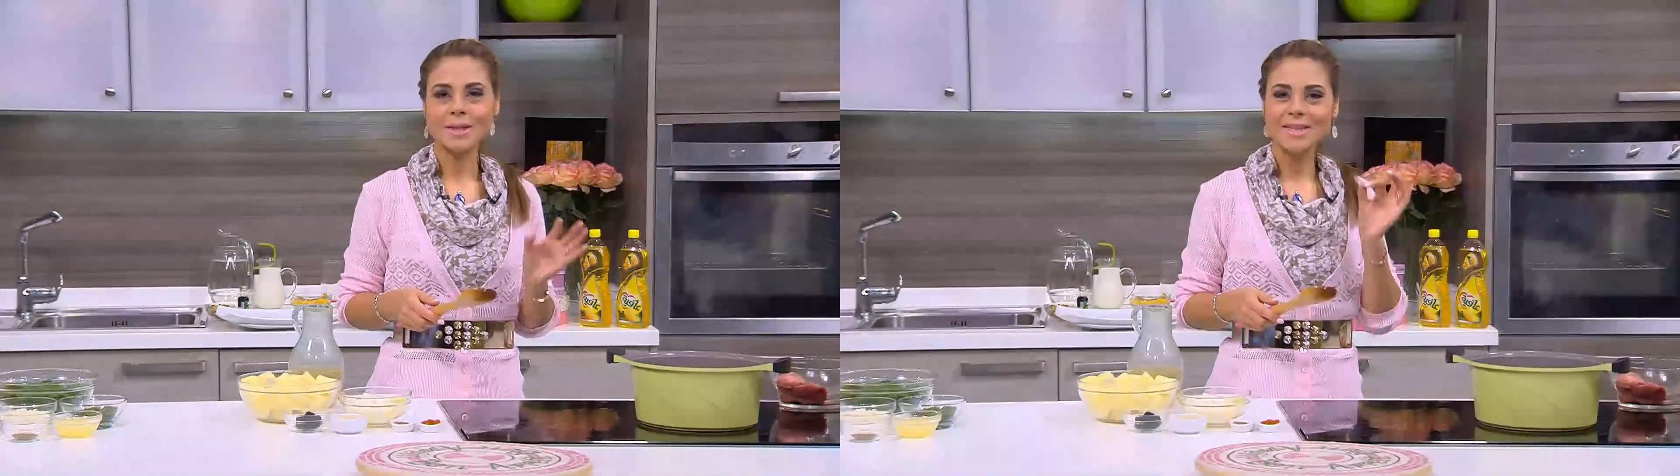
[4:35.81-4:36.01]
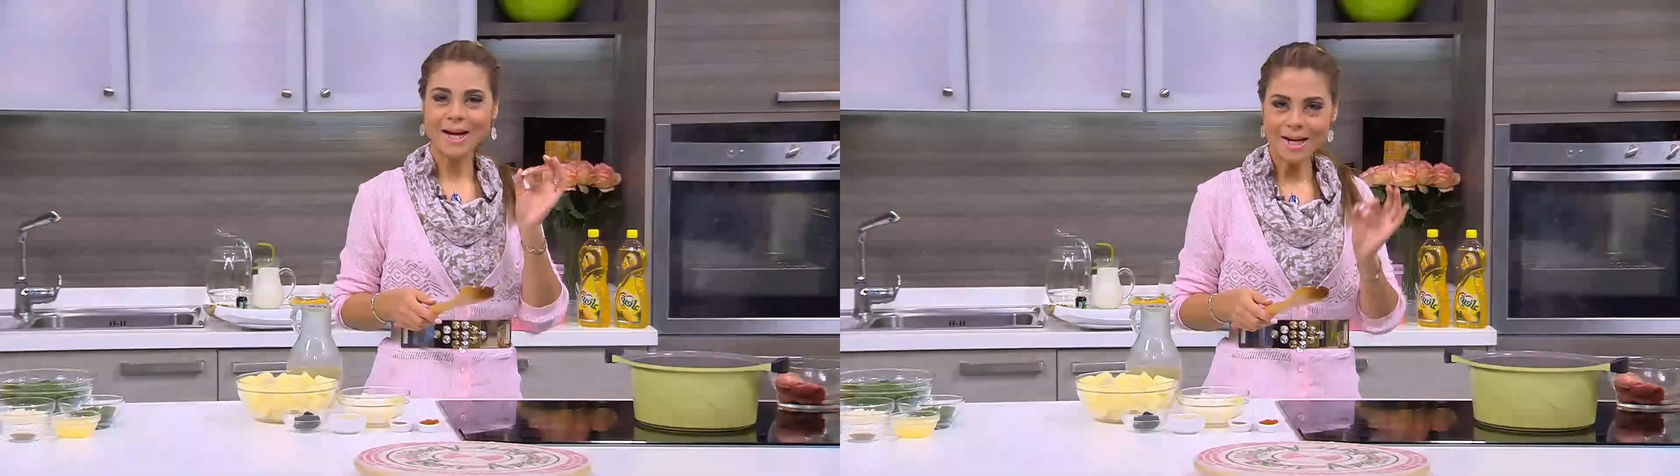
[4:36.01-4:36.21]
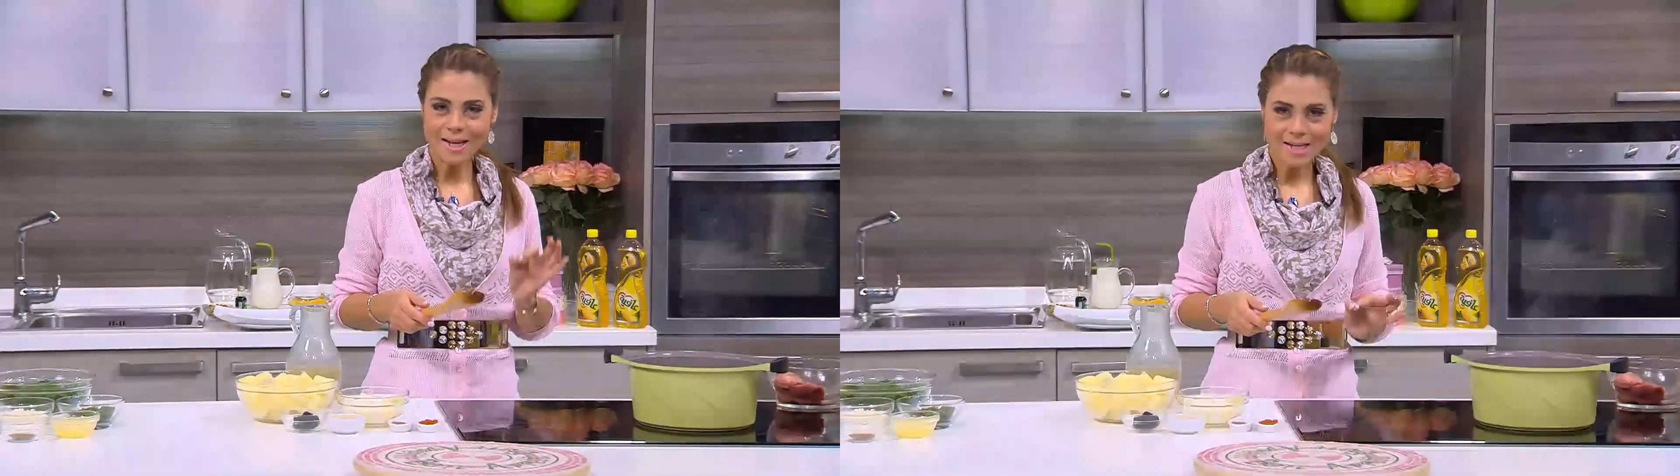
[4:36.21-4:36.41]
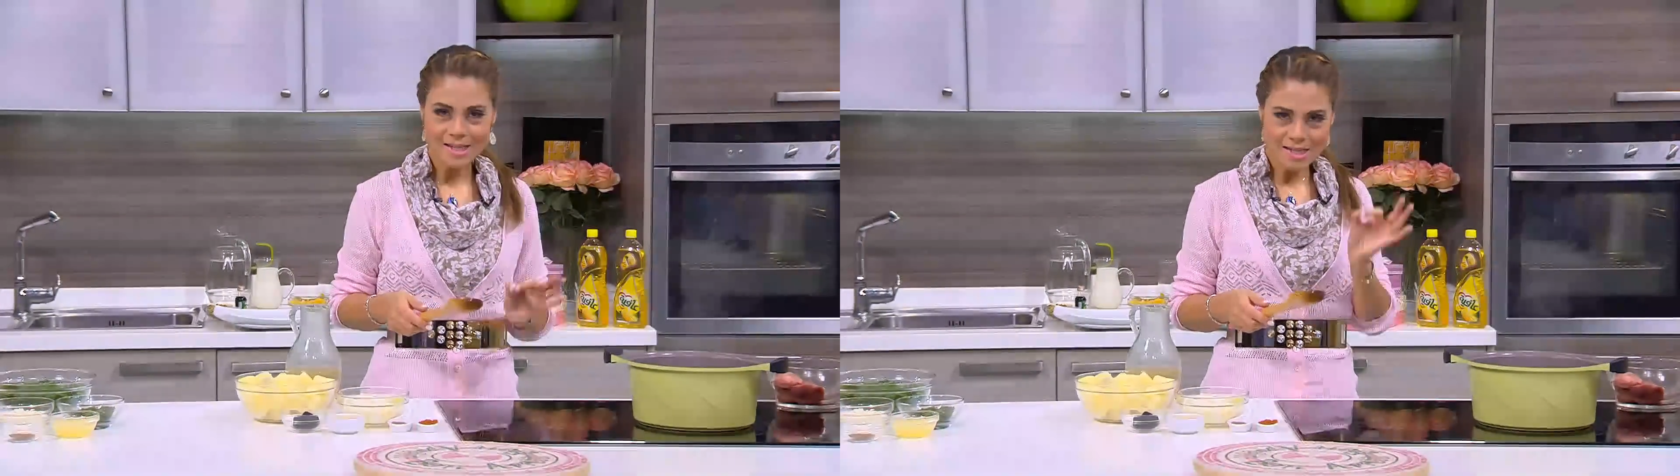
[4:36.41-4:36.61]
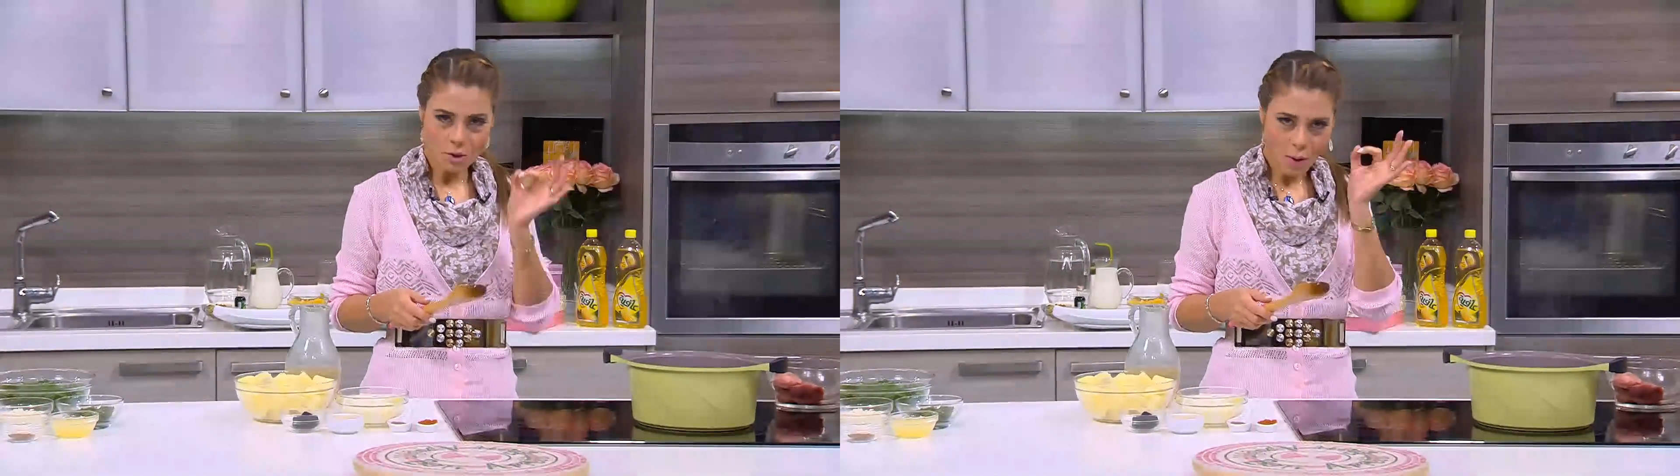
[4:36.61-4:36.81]
التحليه
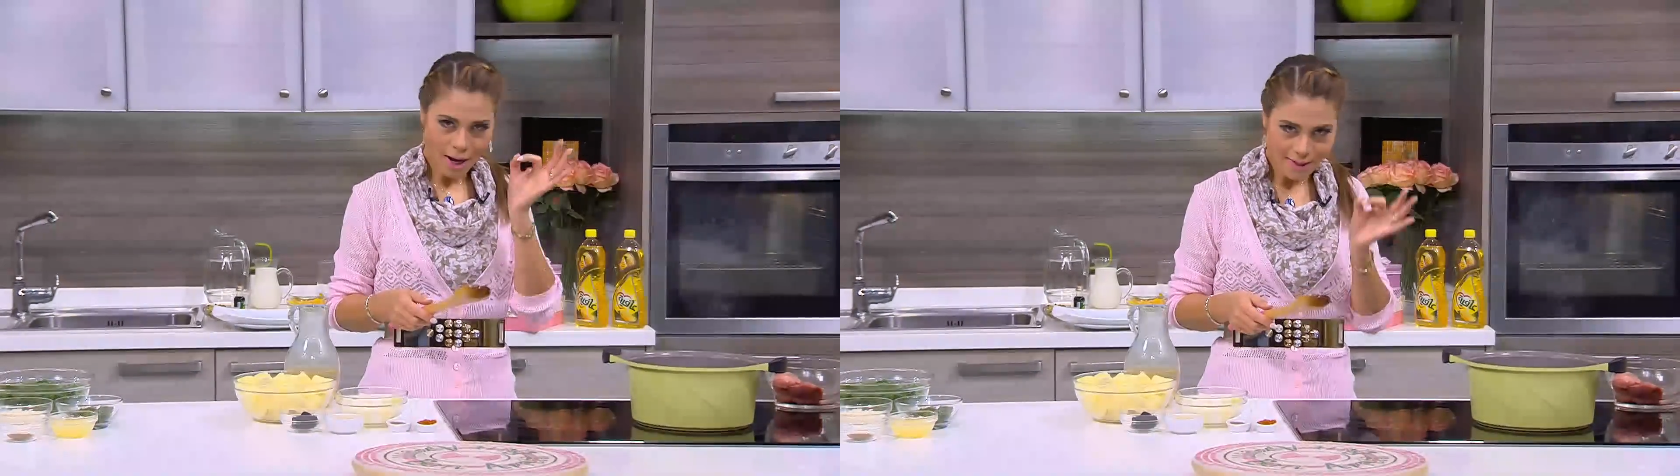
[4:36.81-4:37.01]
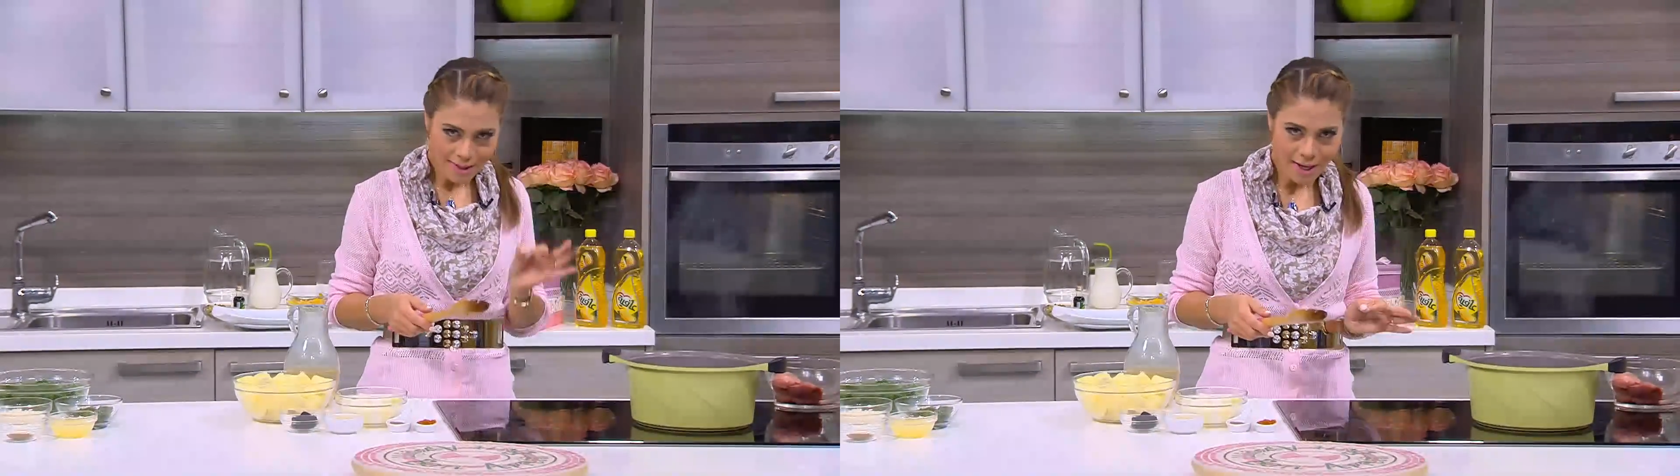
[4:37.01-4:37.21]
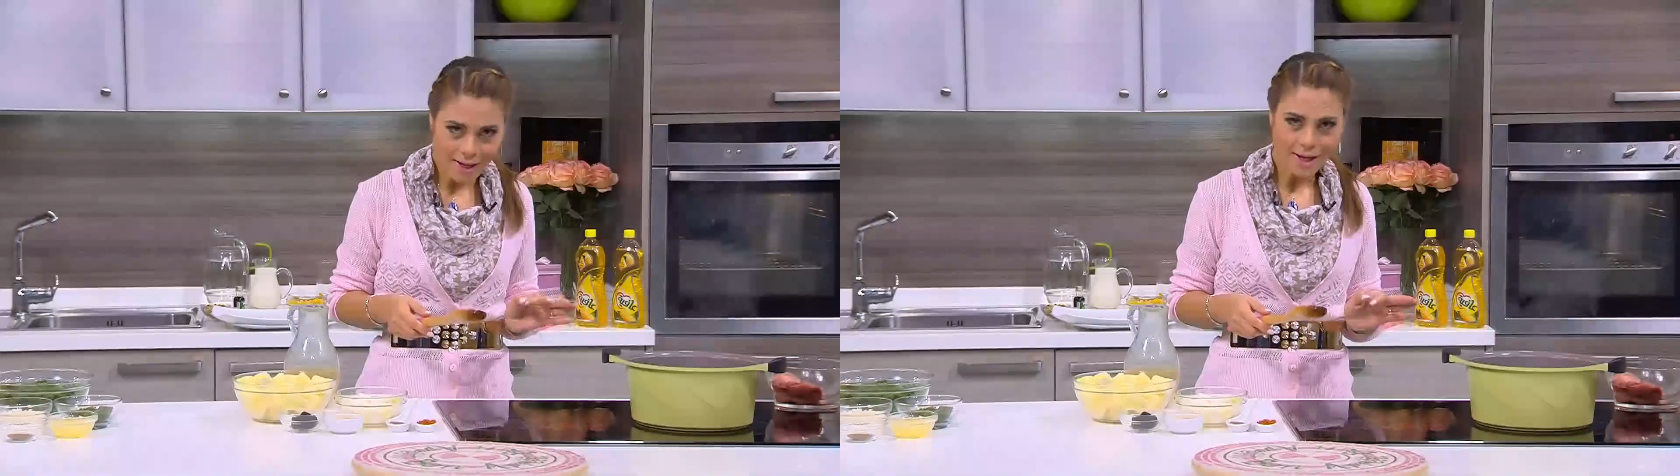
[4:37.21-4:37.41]
دي لوحدها